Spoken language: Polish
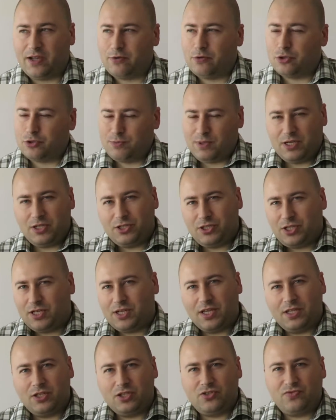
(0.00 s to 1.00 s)
A jak już mieliście
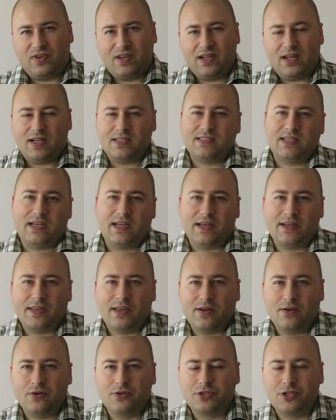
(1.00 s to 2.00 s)
kiedyś Vegasa
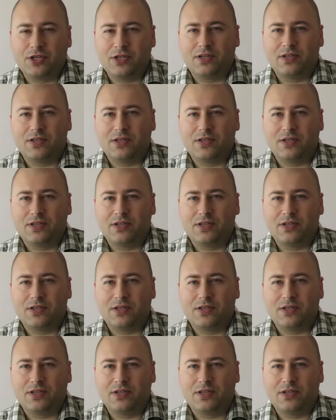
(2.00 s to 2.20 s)
jakiegoś,